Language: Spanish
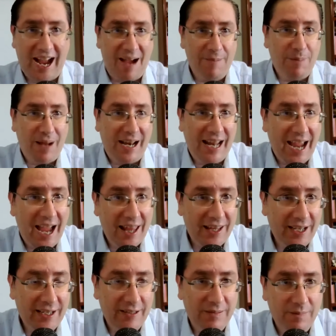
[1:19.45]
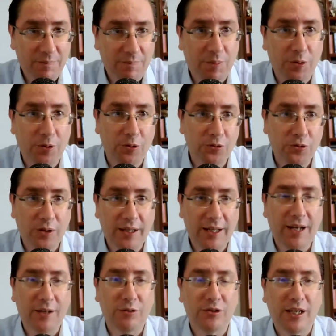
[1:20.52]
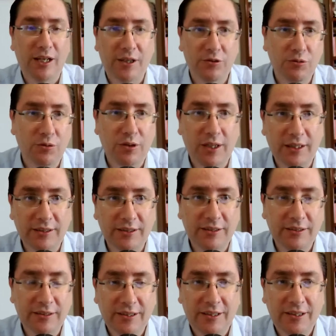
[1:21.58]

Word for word: apaleada por los ciudadanos en las urnas,